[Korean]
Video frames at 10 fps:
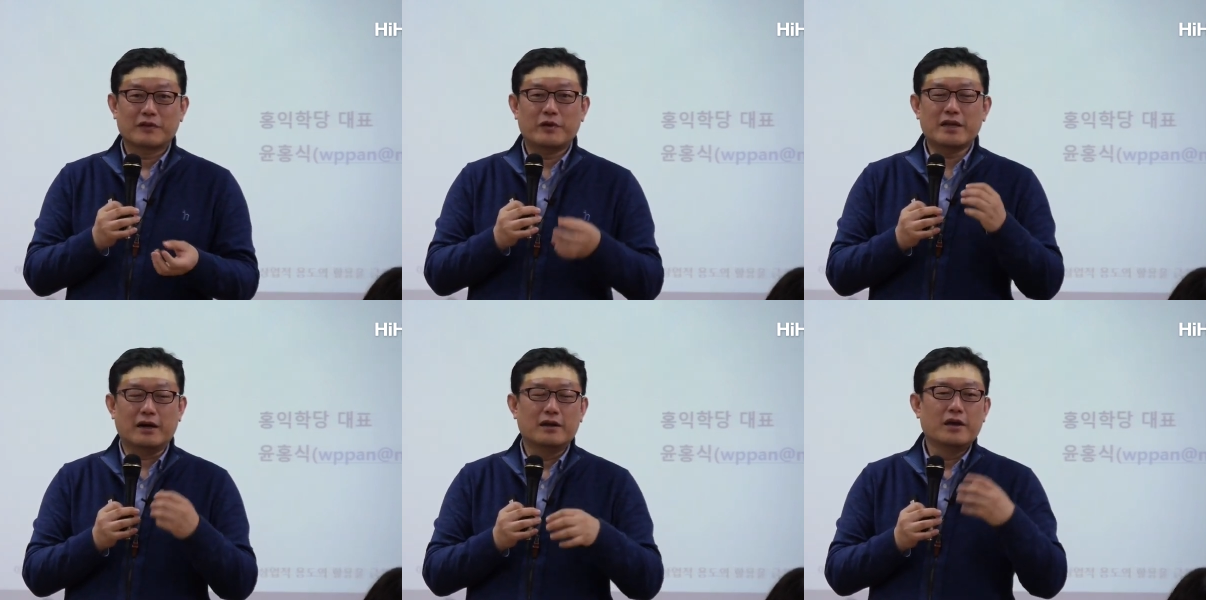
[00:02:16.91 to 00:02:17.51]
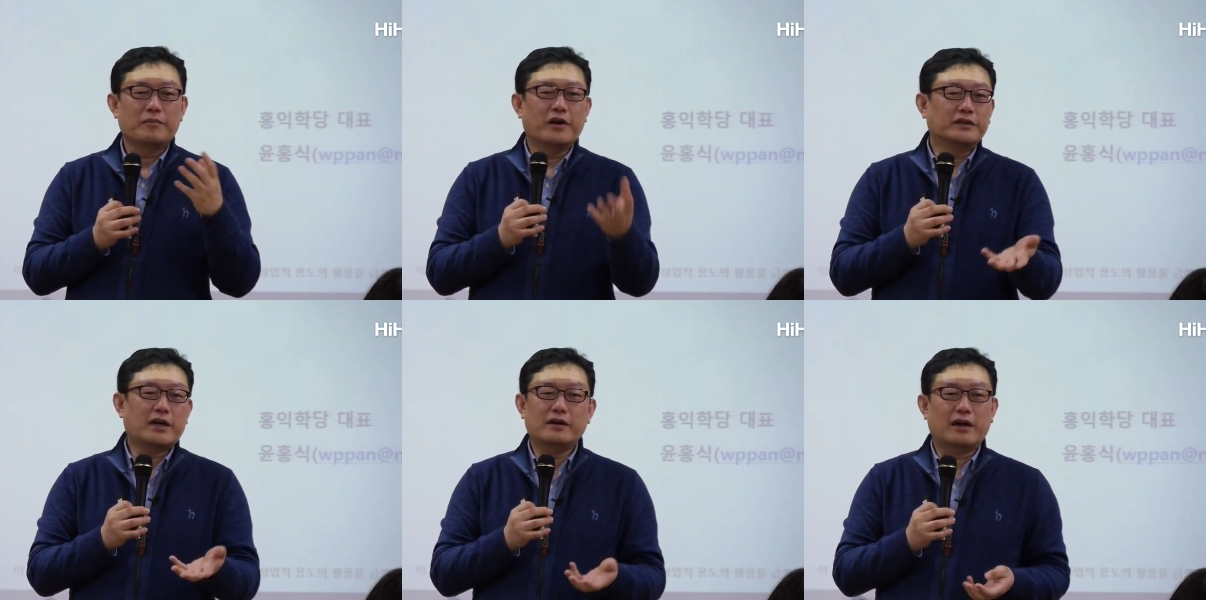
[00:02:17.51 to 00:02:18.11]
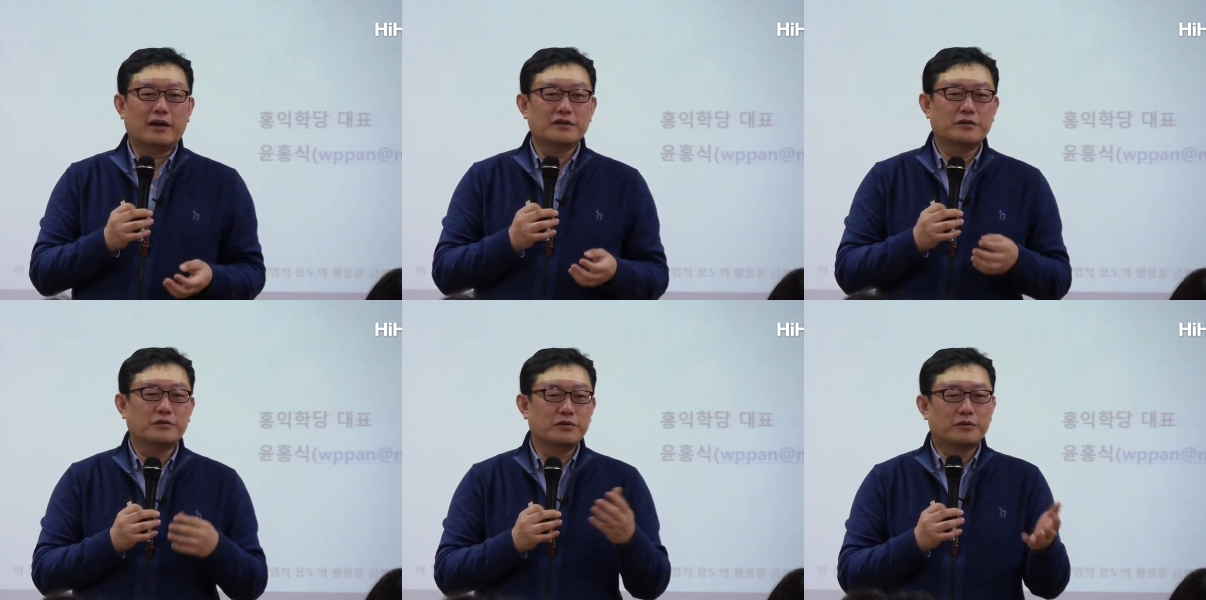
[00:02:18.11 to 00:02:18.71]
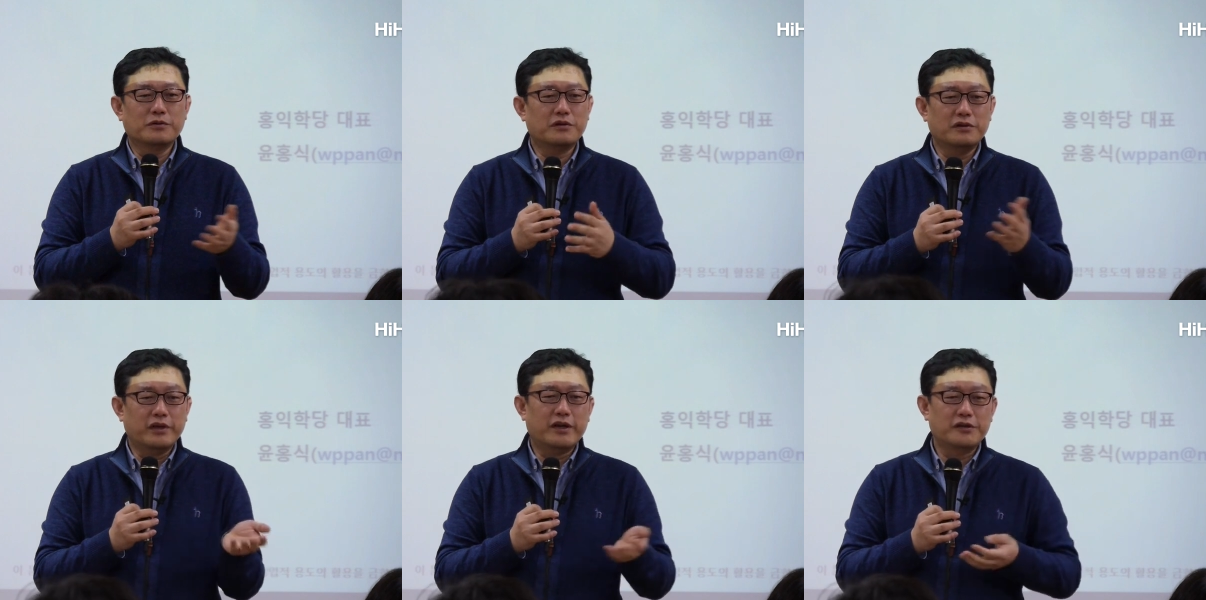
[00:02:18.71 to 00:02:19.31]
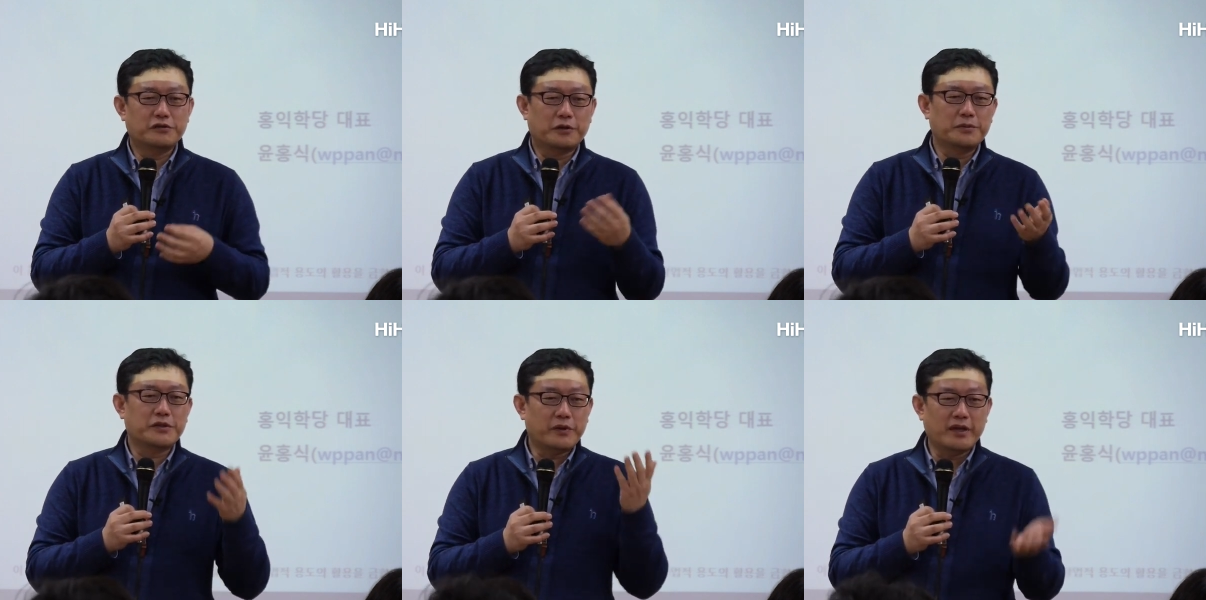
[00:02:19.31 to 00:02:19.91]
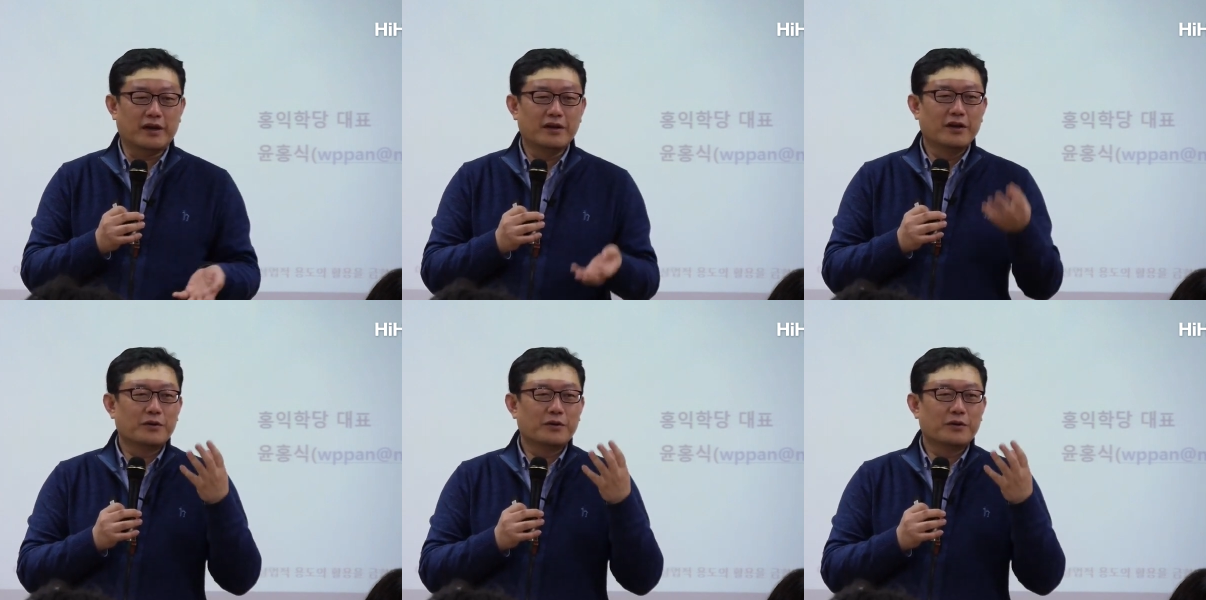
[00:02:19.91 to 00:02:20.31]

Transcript: 왜냐? 명상을 안 하시군요. 고전을 이해할 수가 없어요. 왜냐?